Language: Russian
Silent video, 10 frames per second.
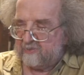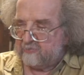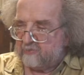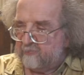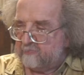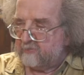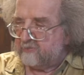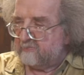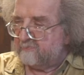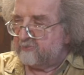Я уж не помню,
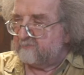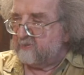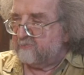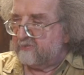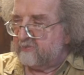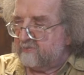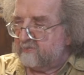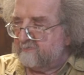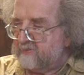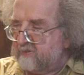где выставка была где-то
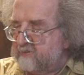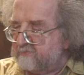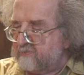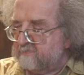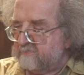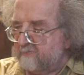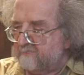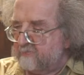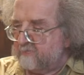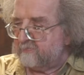на Васильевском, там
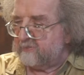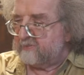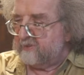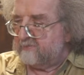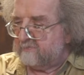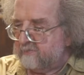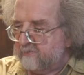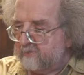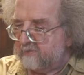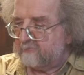в каком-то зале.
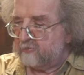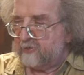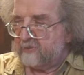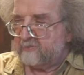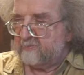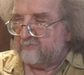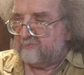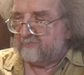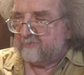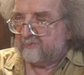Я там
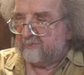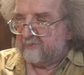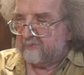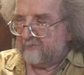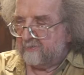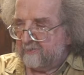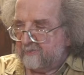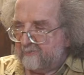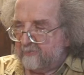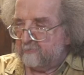участвовал.
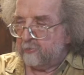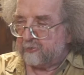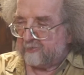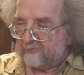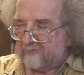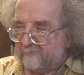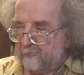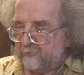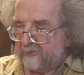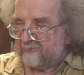Ну, немножко, так сказать,
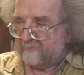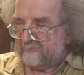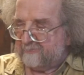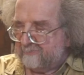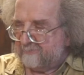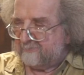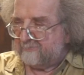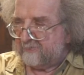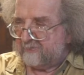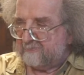поучаствовал
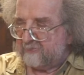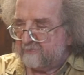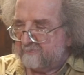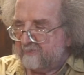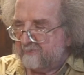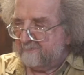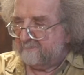в этих выставках.